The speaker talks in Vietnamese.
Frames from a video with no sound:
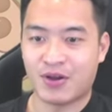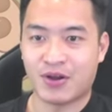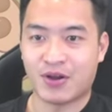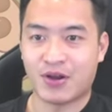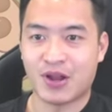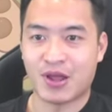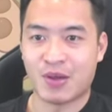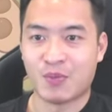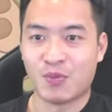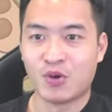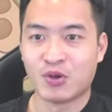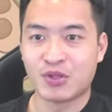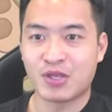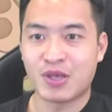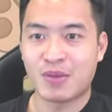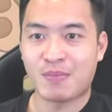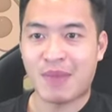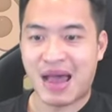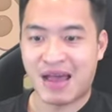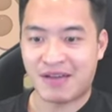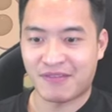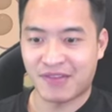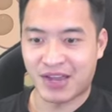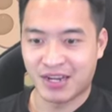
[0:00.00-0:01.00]
để mua thêm
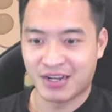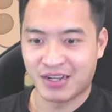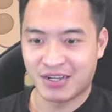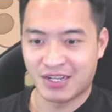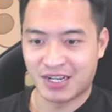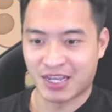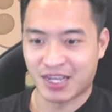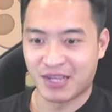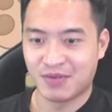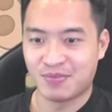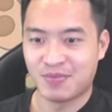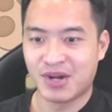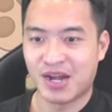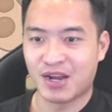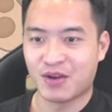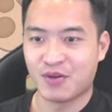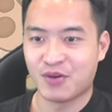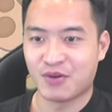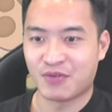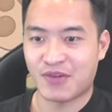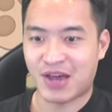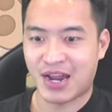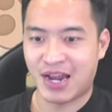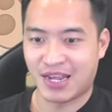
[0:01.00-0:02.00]
ba vé nữa để nhân mười
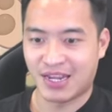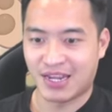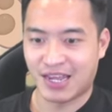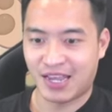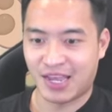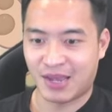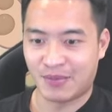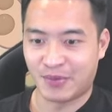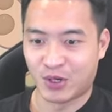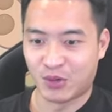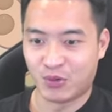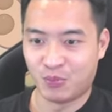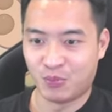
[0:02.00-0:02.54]
luôn phát này nha anh em ơi.